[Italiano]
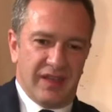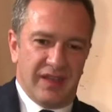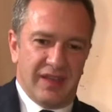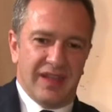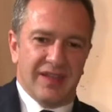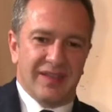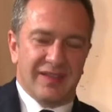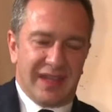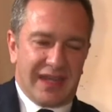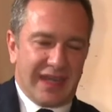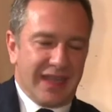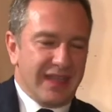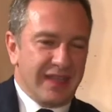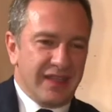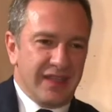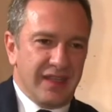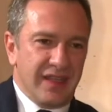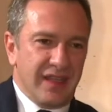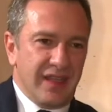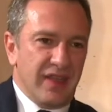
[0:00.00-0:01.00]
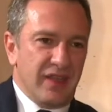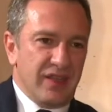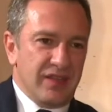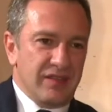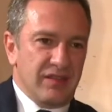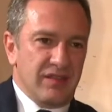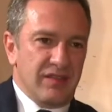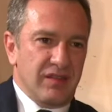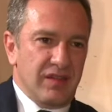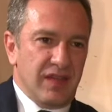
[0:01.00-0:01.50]
nel trading,
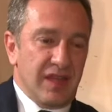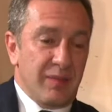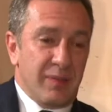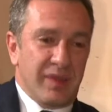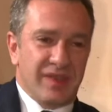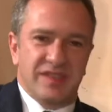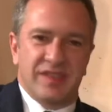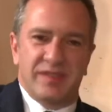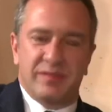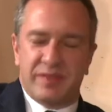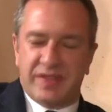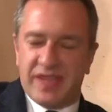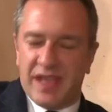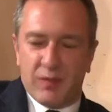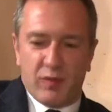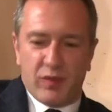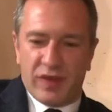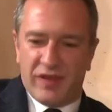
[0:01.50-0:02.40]
eh, rappresentiamo